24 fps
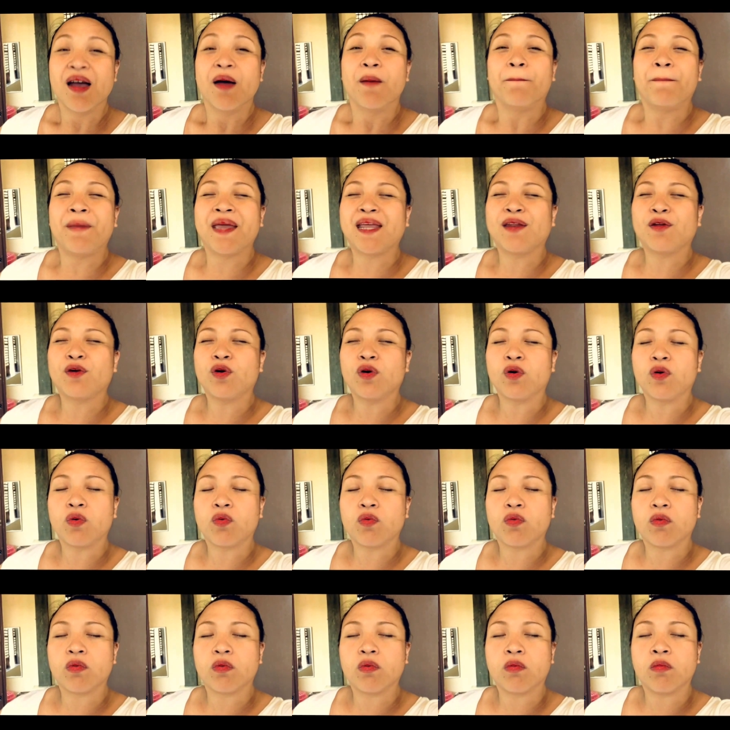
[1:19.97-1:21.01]
Pero,
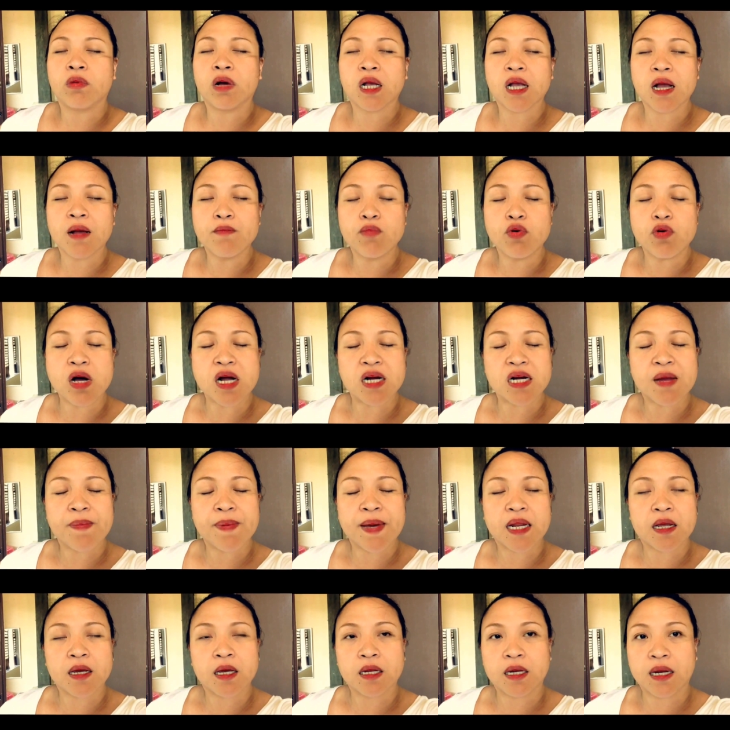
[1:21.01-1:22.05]
wag kang buang na
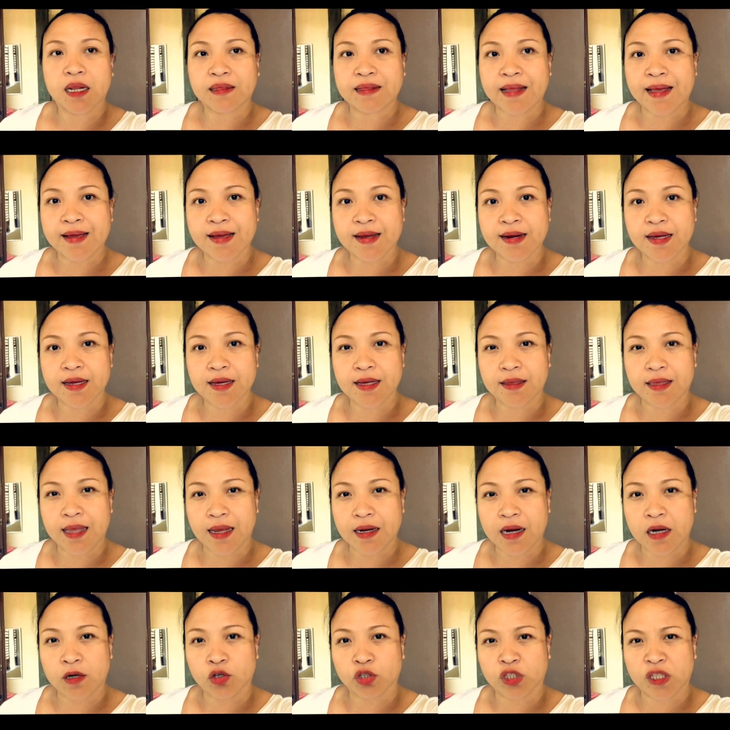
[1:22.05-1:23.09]
parang hinatay ka ng
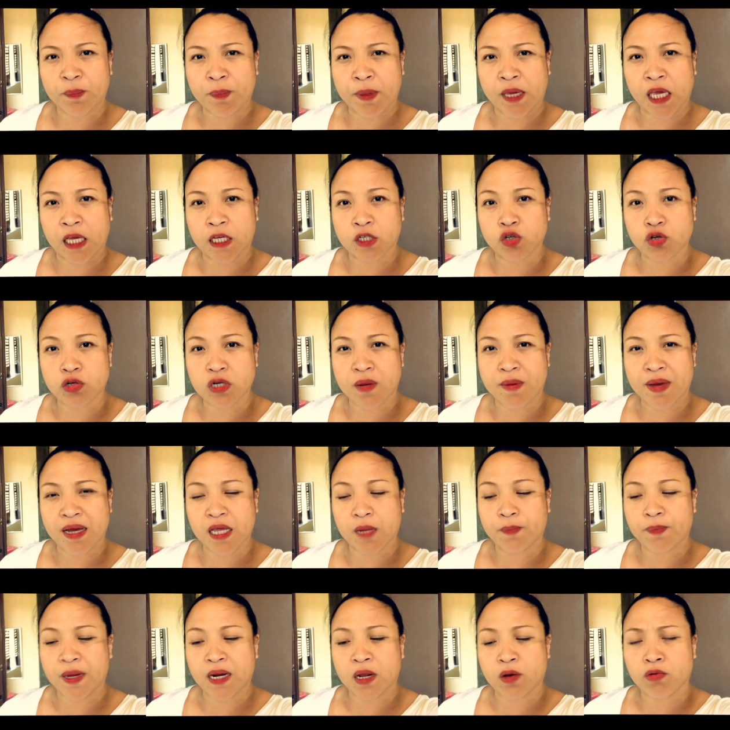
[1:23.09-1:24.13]
hintayin ang notification na
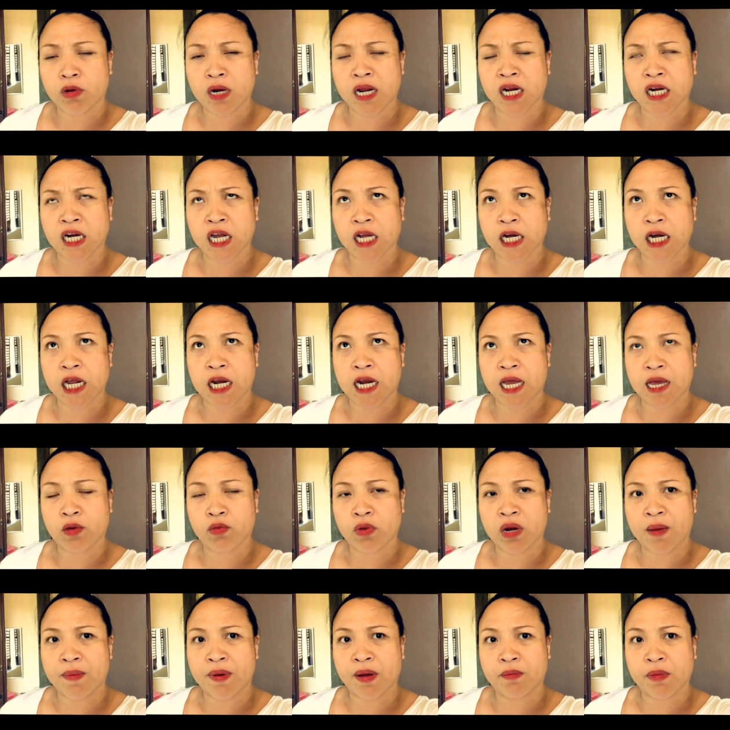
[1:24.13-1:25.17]
bakit parang walang nagla-like,
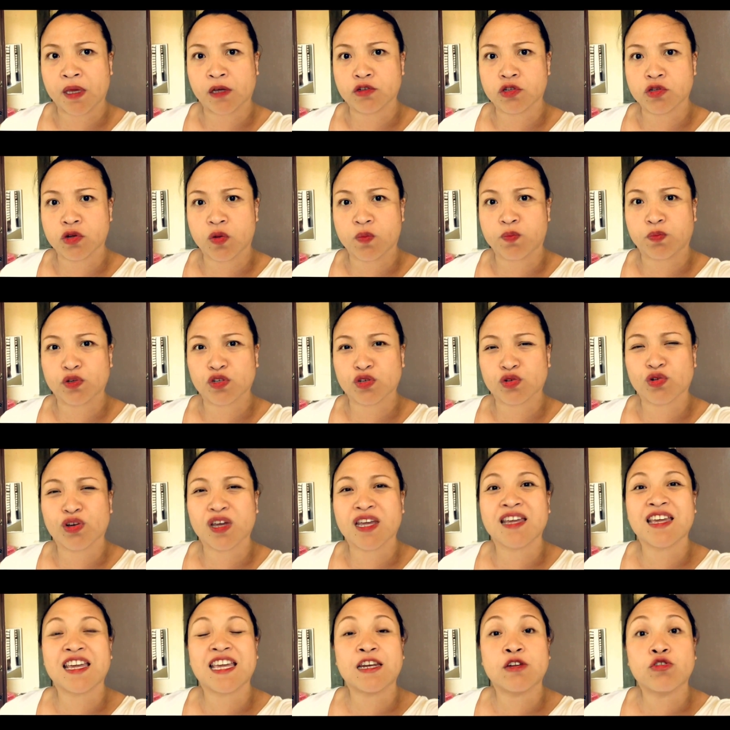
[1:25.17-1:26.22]
wala bang may gusto ng post ko.
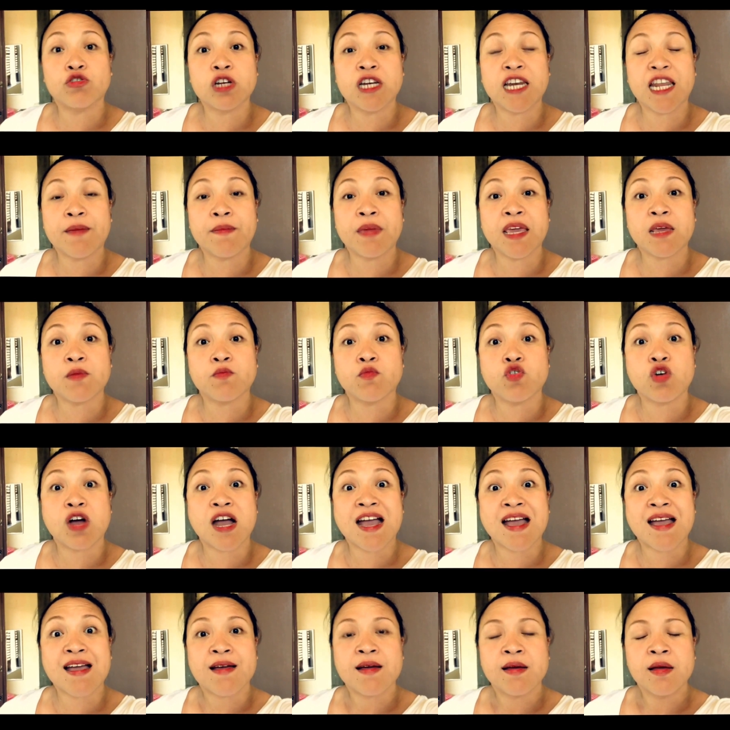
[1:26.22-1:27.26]
Eh, inunlimi eh, mo
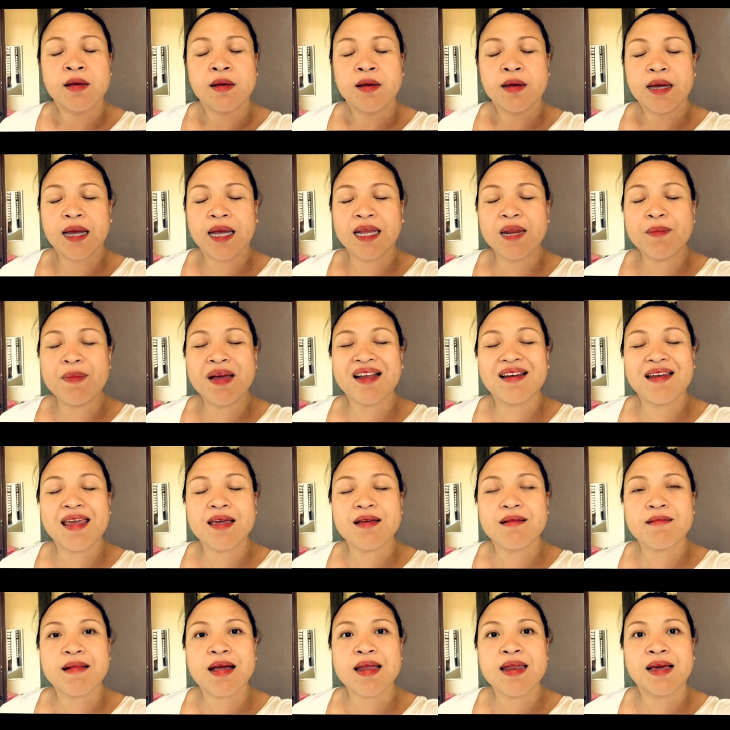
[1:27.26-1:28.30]
nga. Eh, di
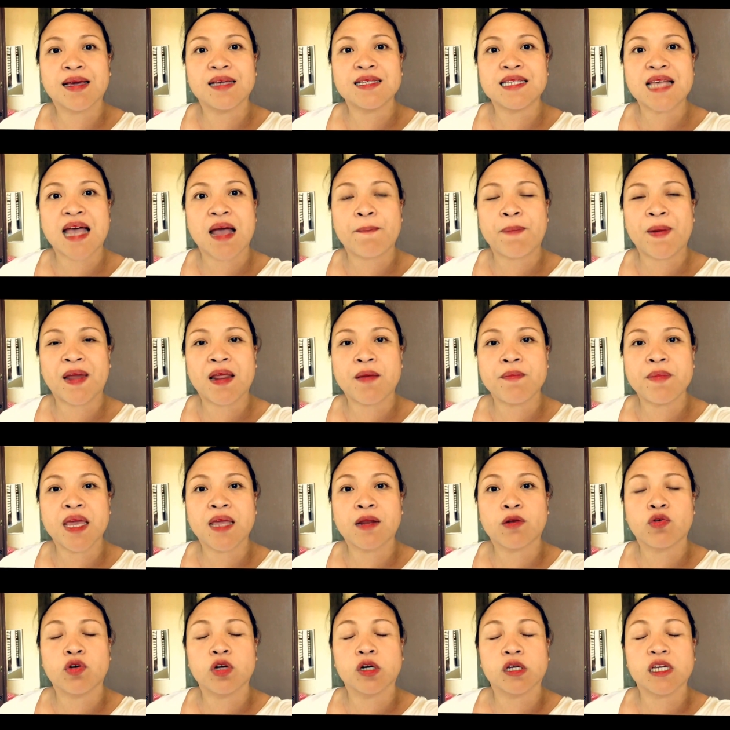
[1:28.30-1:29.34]
mag-like ka ng isa para
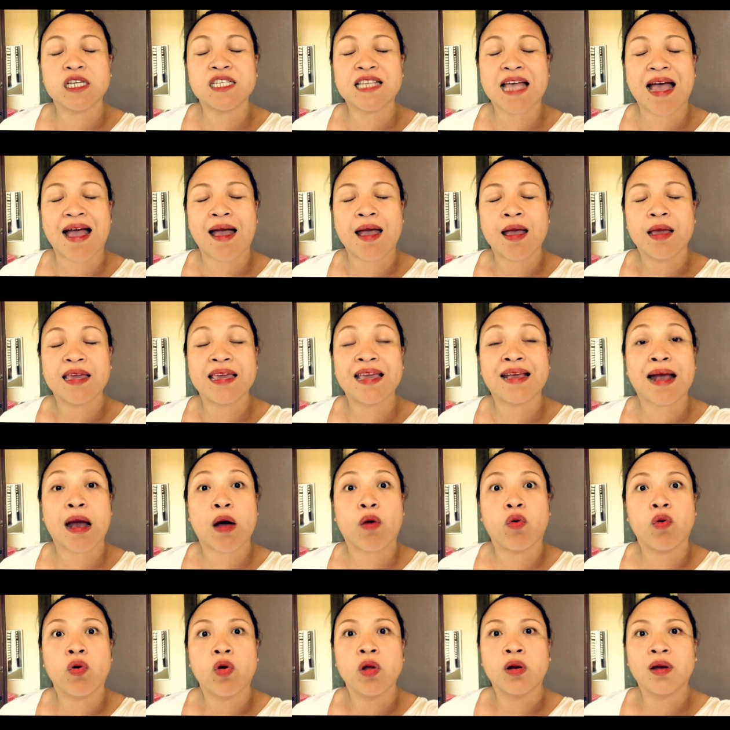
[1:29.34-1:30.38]
meron, isa,
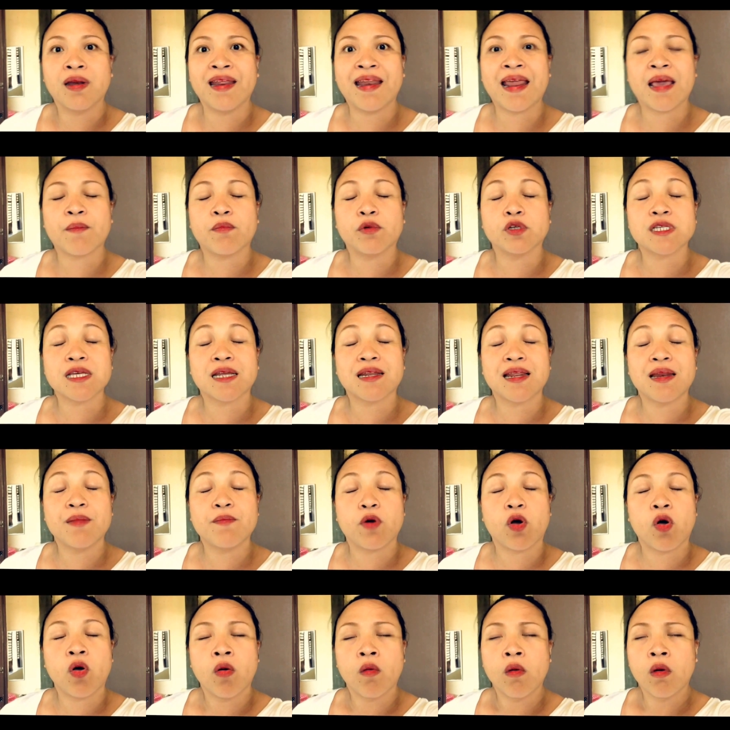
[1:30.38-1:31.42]
ikaw, li-like mo sarili
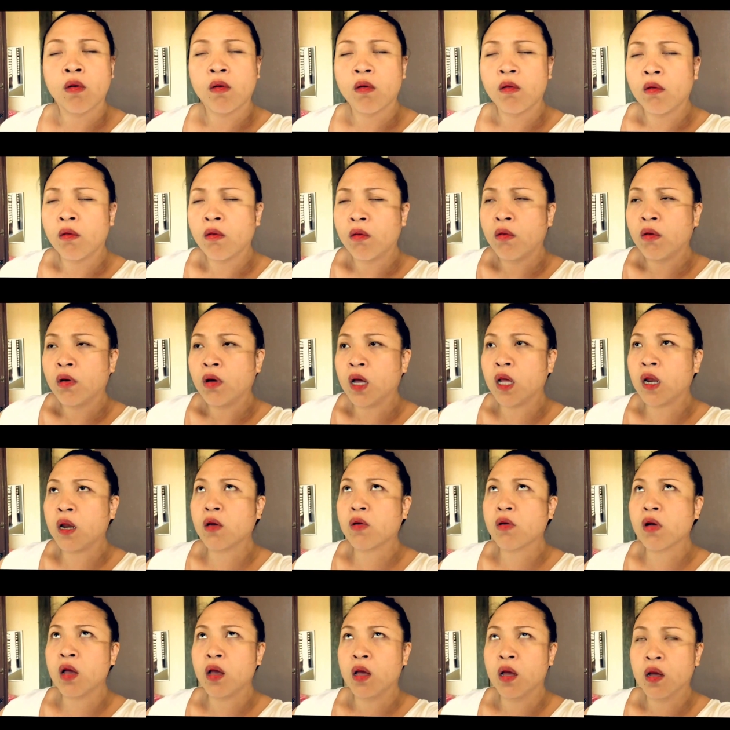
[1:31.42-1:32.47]
mo. Alam ko.